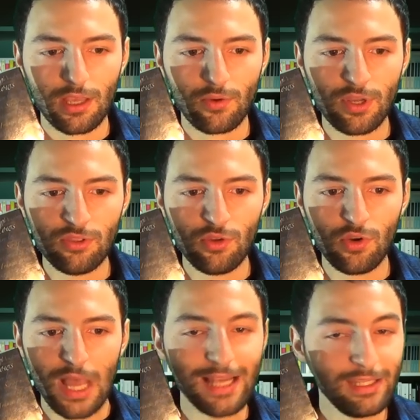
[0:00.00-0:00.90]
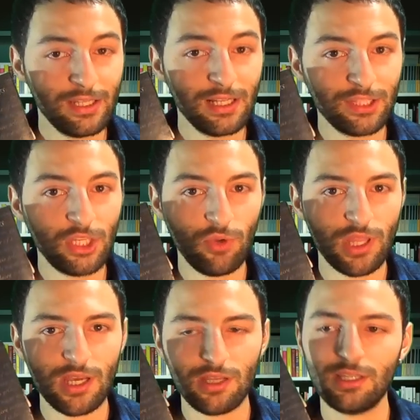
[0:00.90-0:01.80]
Cuando alguien en la
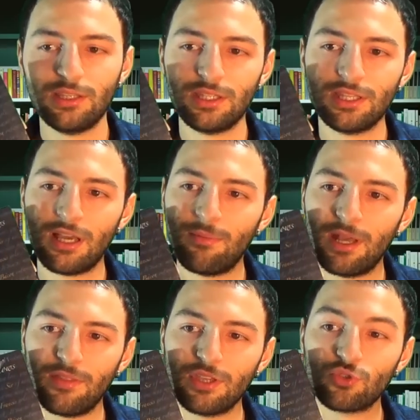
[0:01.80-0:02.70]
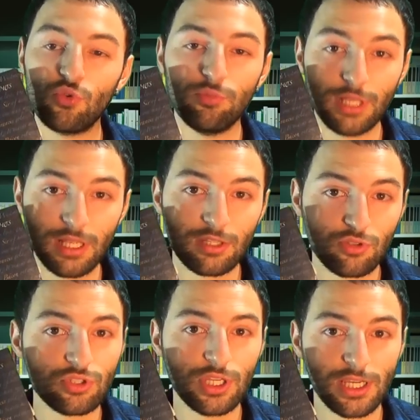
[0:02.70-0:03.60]
antigüedad intentaba descubrir
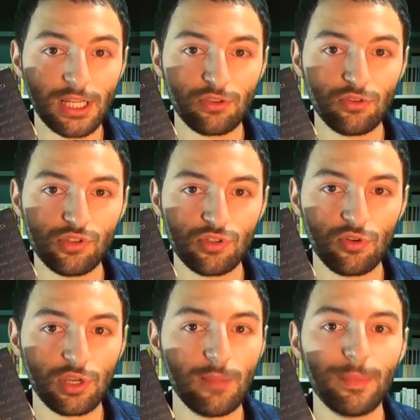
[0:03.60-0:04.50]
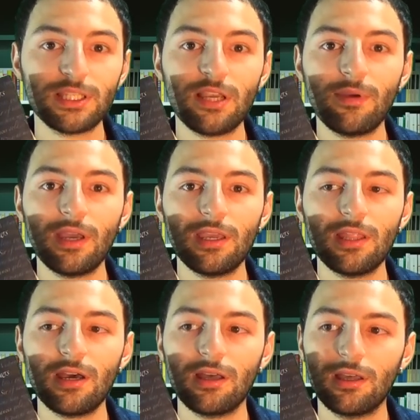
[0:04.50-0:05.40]
esos secretos, lo que le pasaba
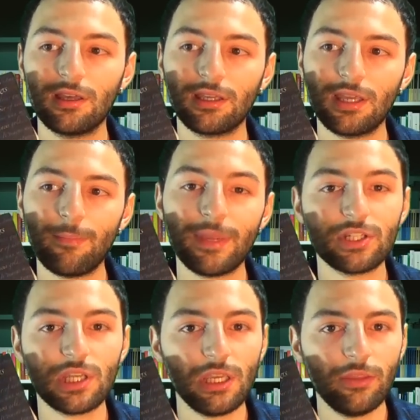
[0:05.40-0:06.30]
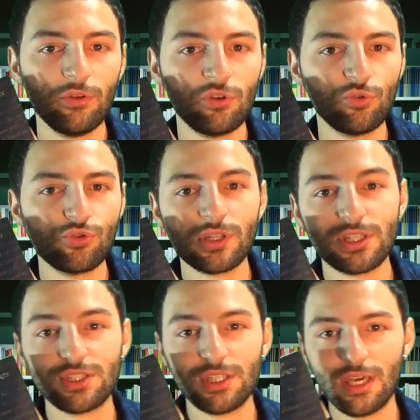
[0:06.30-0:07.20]
era que era perseguido, incluso
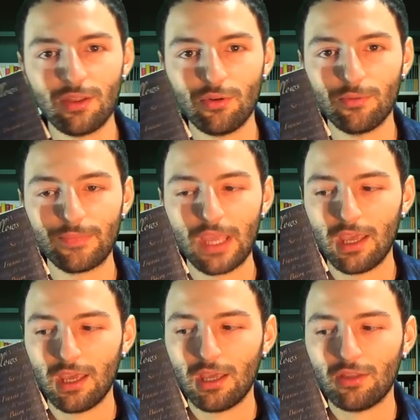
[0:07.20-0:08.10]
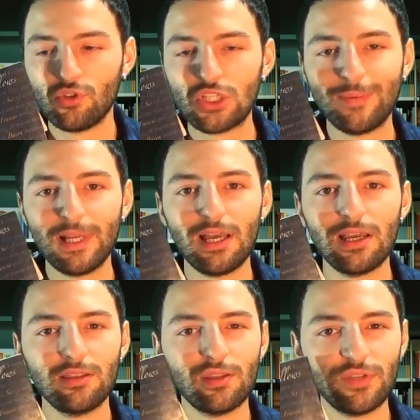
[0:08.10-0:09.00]
asesinado. Nos habla,
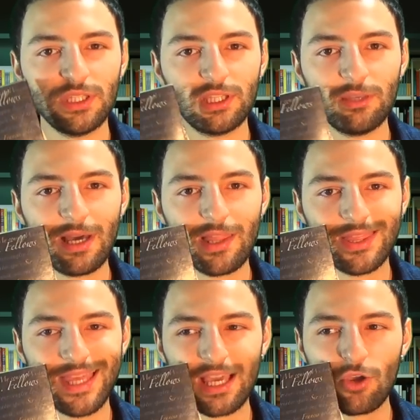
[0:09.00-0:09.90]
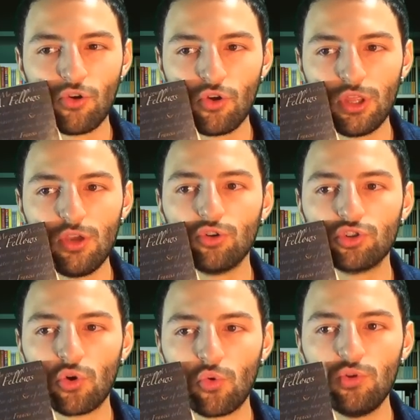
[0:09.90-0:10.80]
en definitiva, de
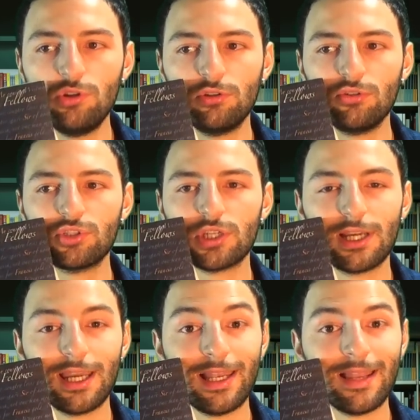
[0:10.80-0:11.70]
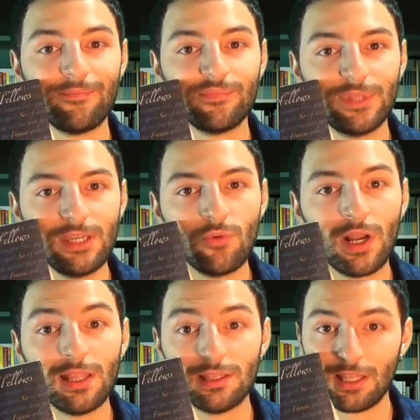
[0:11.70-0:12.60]
códigos ocultos en la antigua
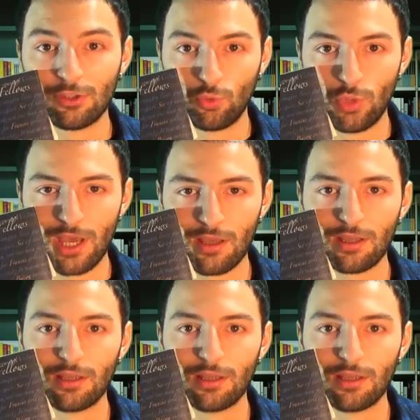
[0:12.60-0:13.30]
literatura,